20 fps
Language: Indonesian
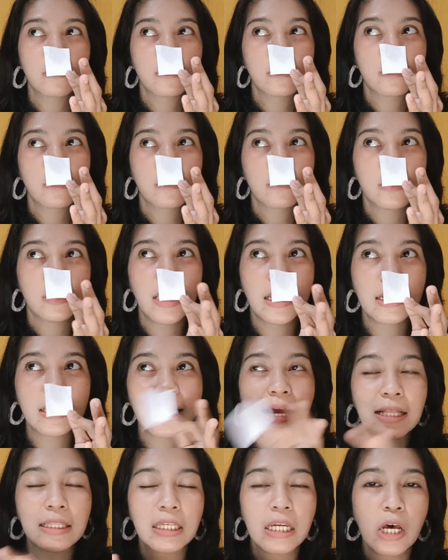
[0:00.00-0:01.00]
dan nggak
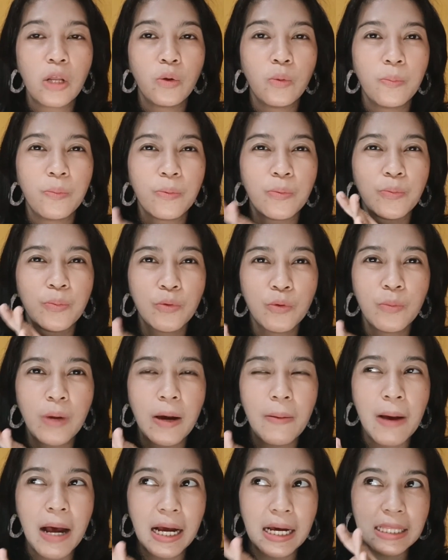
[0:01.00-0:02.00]
terlalu berubah
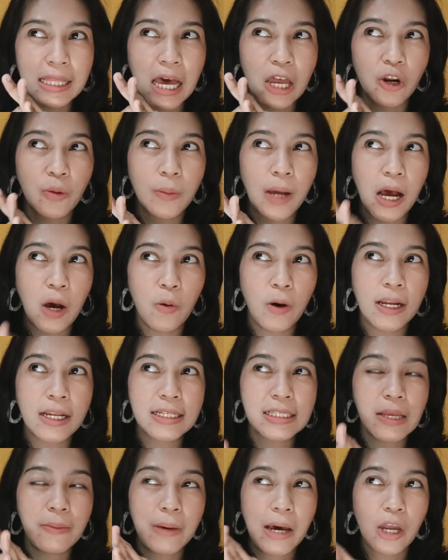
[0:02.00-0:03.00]
banget aroma awalnya sama
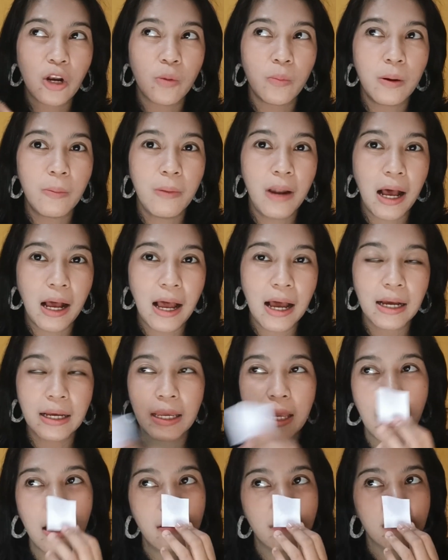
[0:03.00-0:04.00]
aroma belakangnya
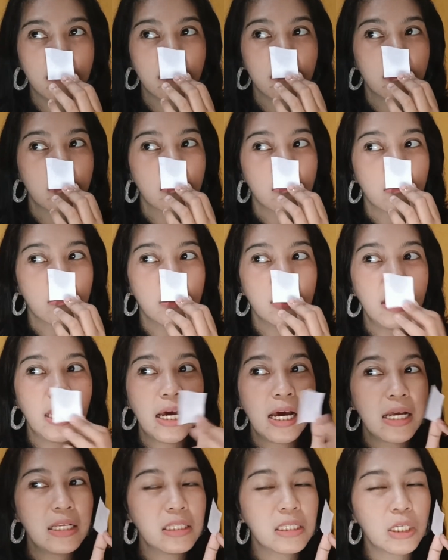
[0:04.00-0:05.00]
dia
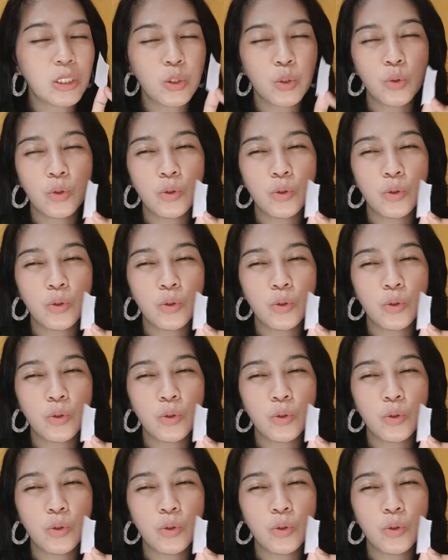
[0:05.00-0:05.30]
cenderung